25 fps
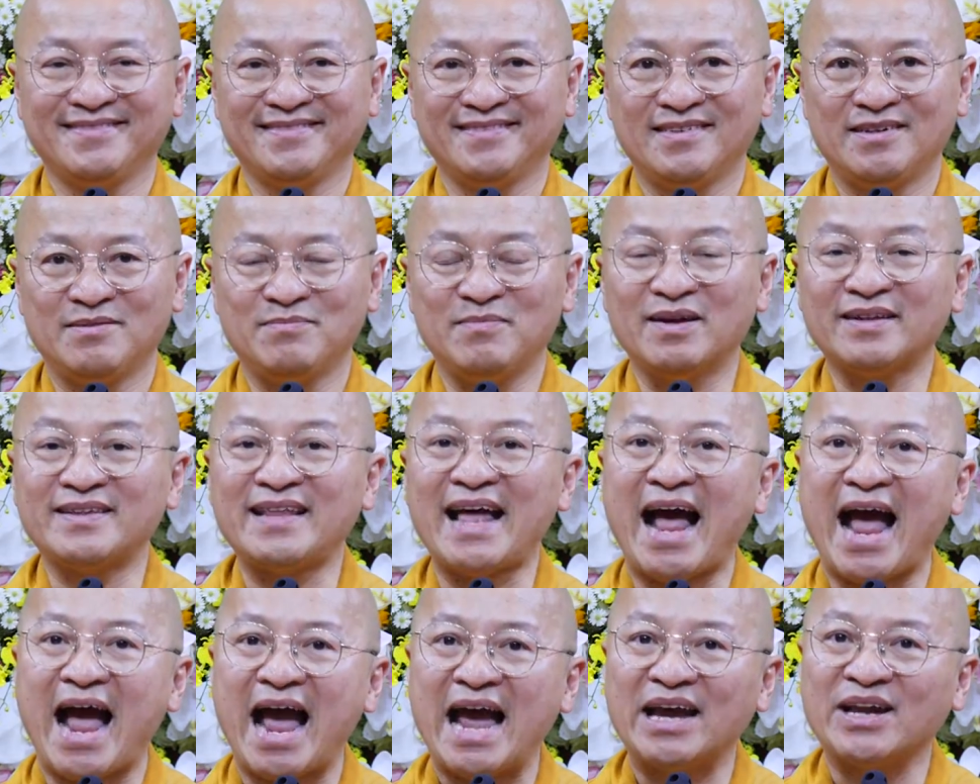mới
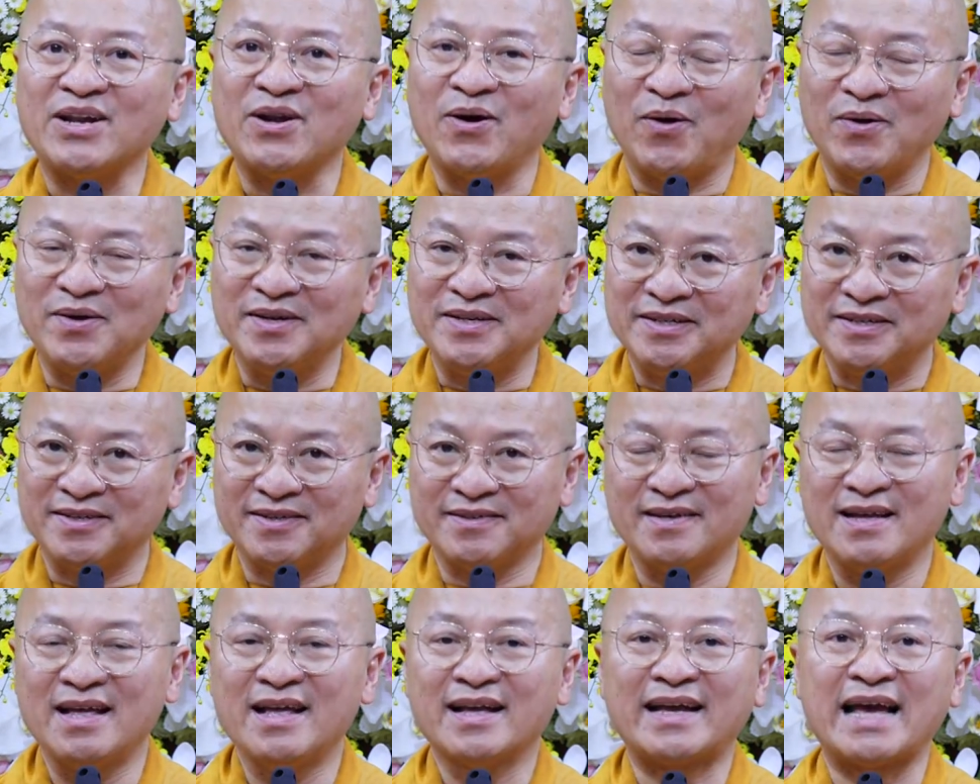thay đổi
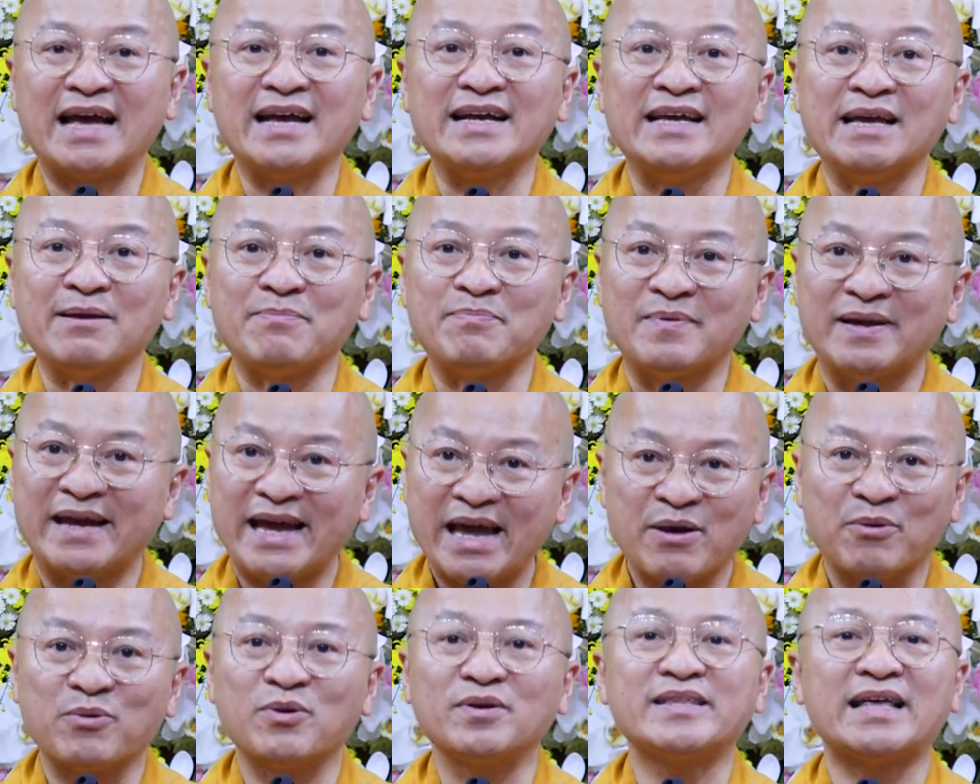được cái nghiệp
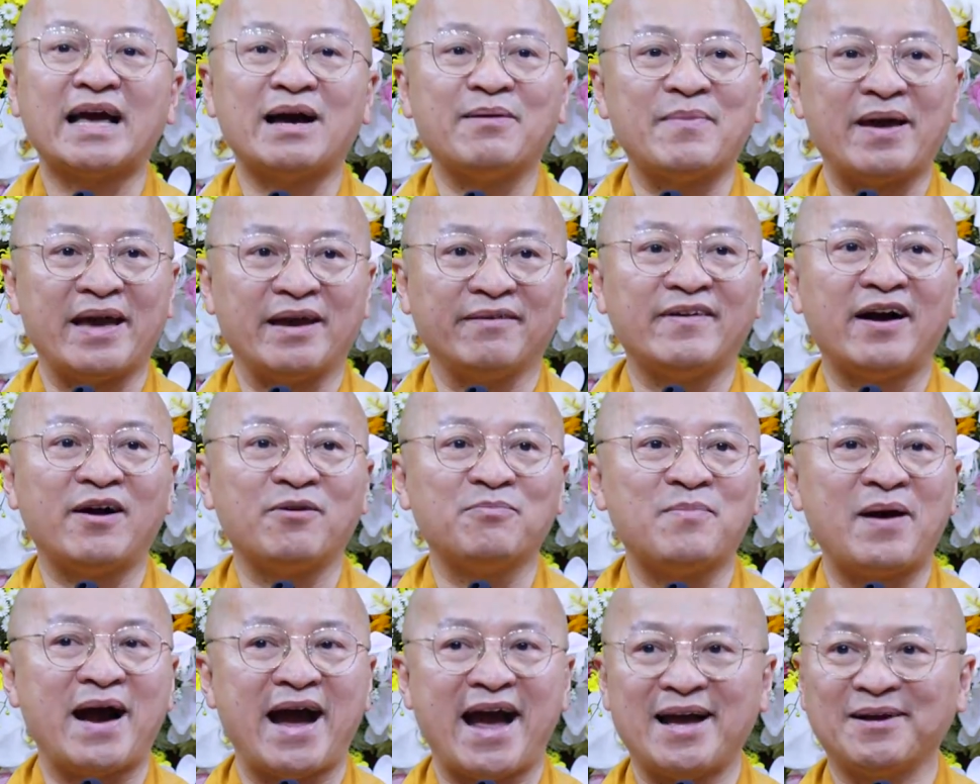nghèo của cha mẹ và
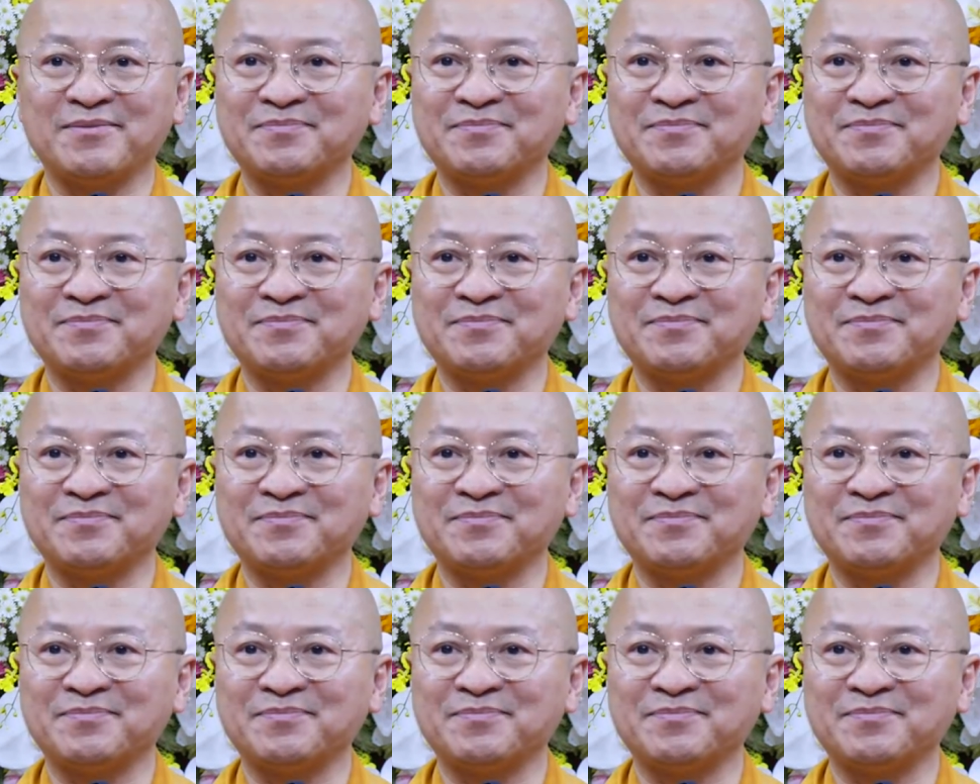ông bà.